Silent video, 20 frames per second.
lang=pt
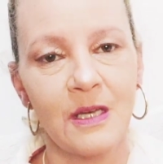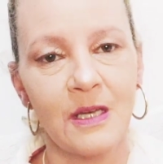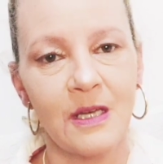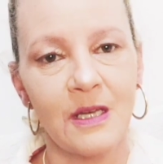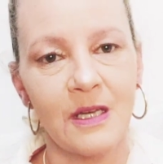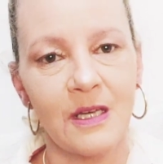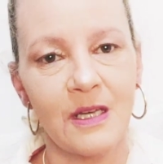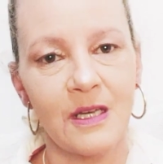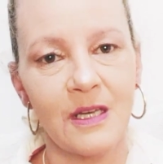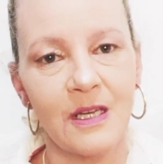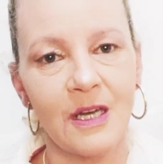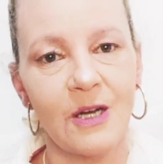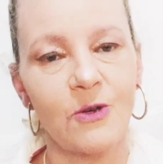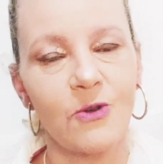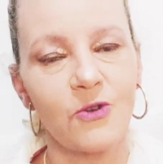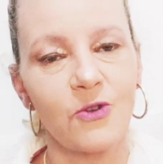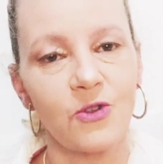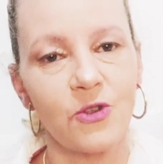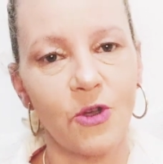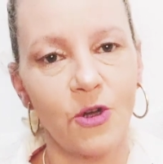é,
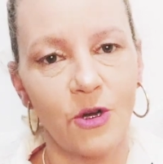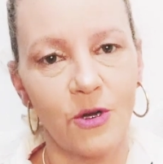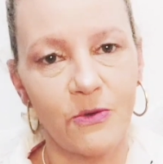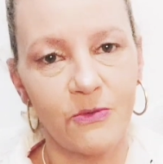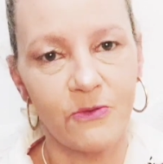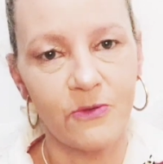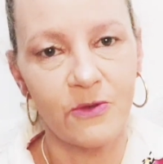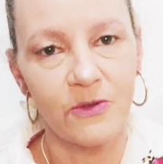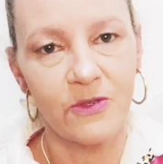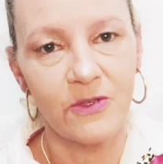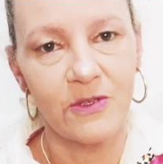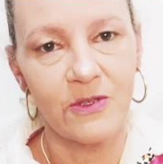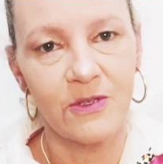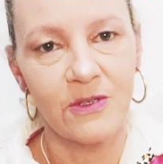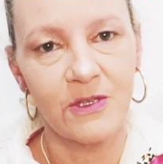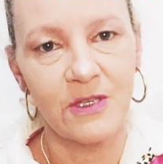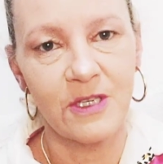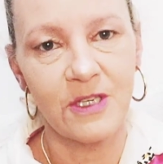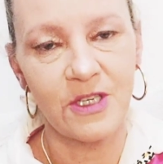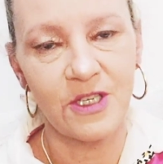aos novos
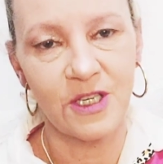que